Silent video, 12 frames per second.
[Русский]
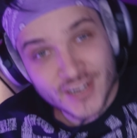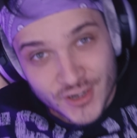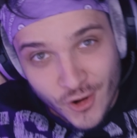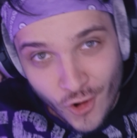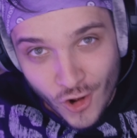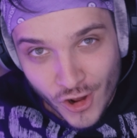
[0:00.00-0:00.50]

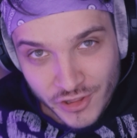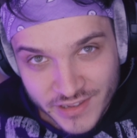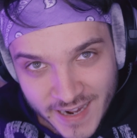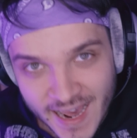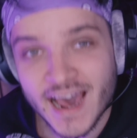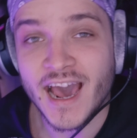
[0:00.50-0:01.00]

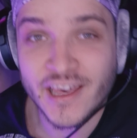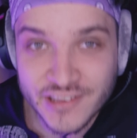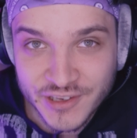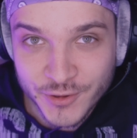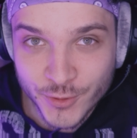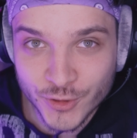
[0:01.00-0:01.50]
Рода, а
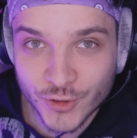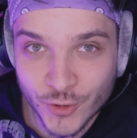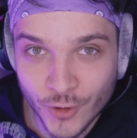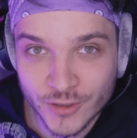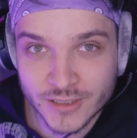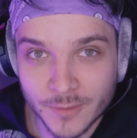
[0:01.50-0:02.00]
не
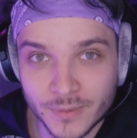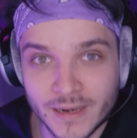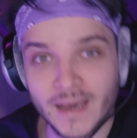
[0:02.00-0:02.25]
урода,